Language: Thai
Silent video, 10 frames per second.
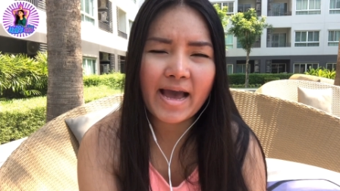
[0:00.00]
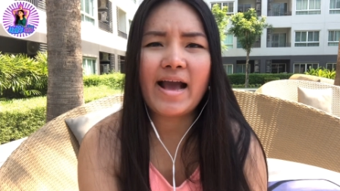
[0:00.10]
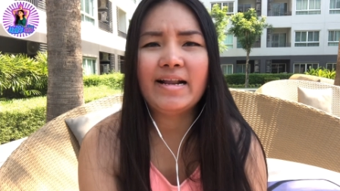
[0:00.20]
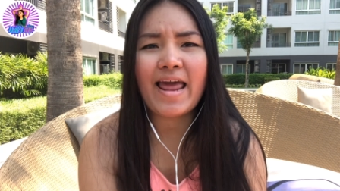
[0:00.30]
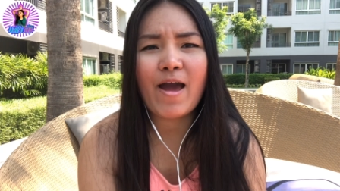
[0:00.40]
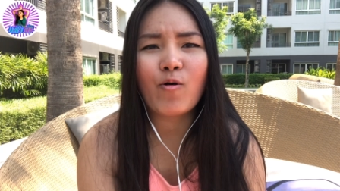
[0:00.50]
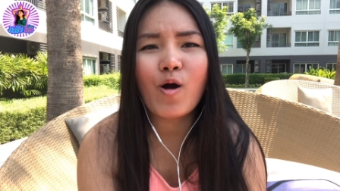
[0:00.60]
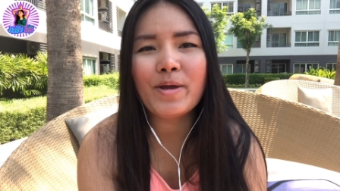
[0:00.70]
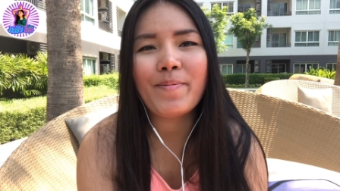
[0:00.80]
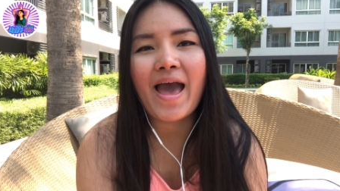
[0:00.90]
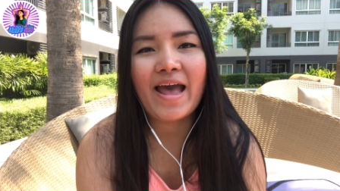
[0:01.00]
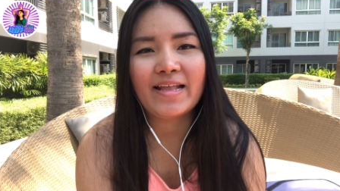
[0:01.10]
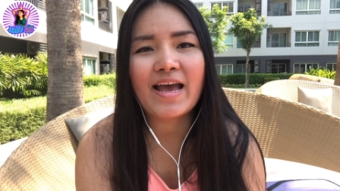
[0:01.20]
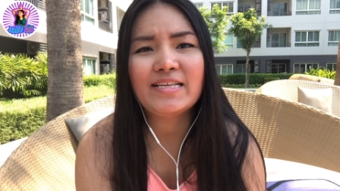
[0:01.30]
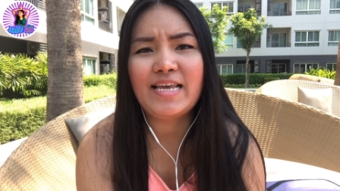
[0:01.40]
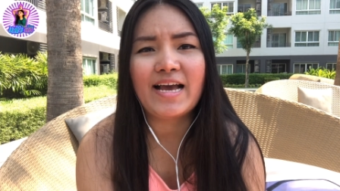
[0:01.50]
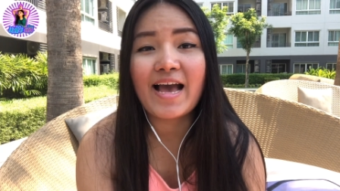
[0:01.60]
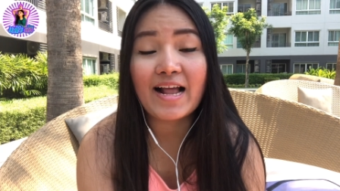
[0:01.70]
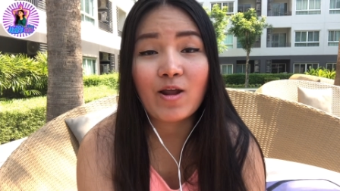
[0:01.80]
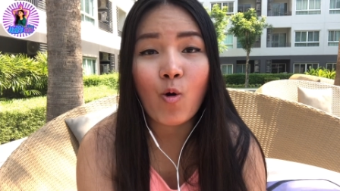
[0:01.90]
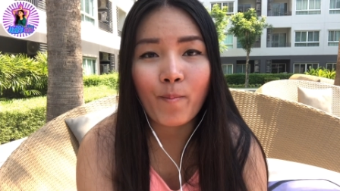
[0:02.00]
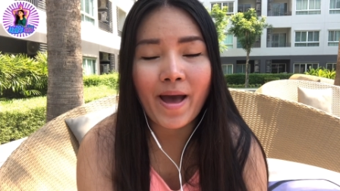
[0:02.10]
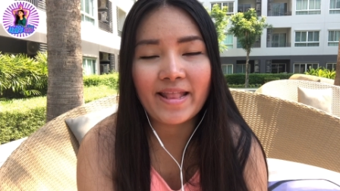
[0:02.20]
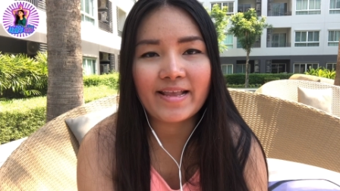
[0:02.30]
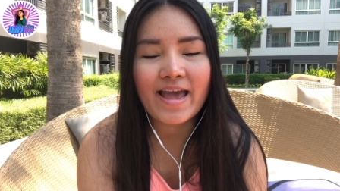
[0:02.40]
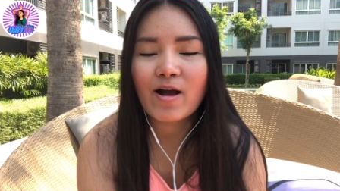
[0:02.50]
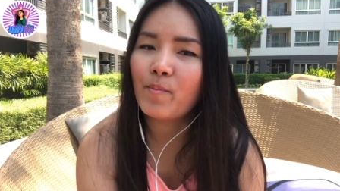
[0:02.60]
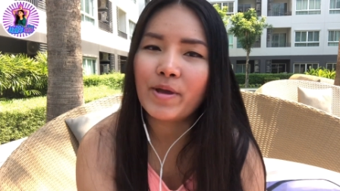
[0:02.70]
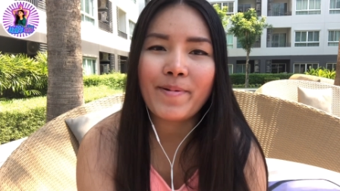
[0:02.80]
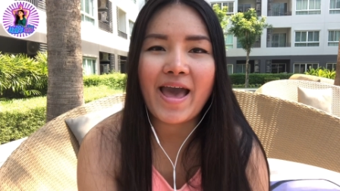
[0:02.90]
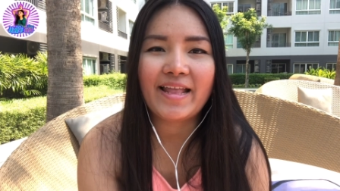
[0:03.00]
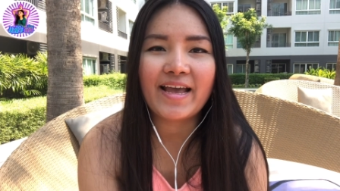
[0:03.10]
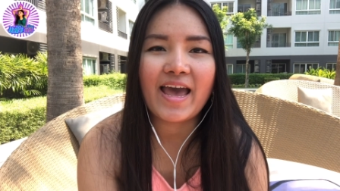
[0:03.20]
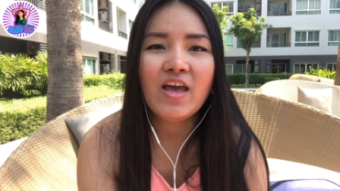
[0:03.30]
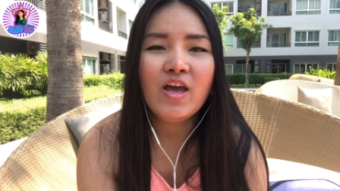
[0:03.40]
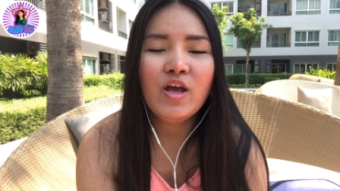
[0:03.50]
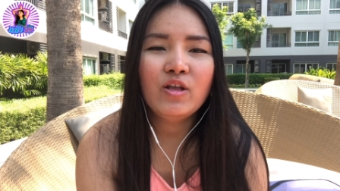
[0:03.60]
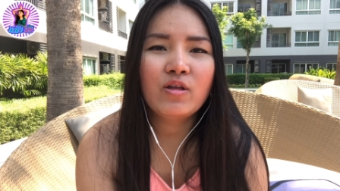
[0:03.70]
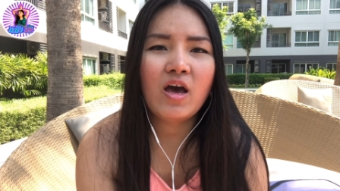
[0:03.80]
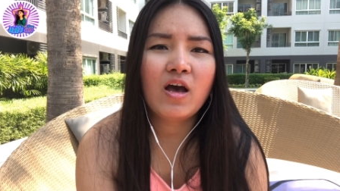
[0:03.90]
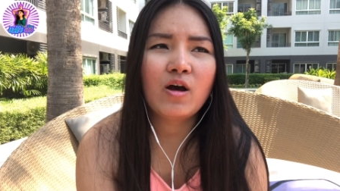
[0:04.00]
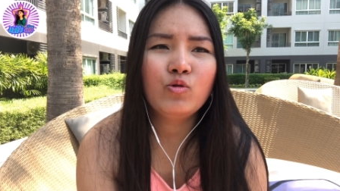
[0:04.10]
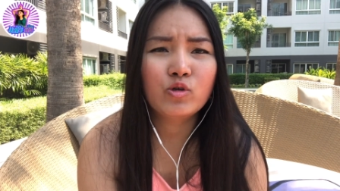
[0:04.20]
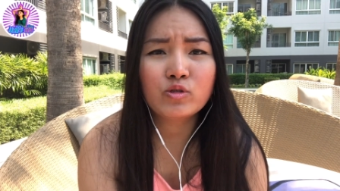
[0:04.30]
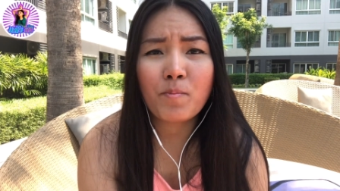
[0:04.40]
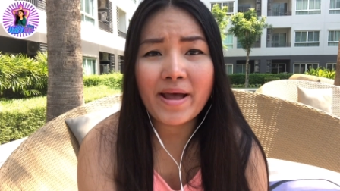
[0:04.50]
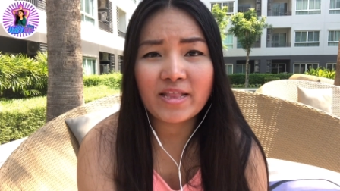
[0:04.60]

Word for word: ครั้งแล้วก็ไม่ผ่านนะคะเสียครั้งละ หกพัน นะคะก็ไม่ผ่านนะคะคุณสม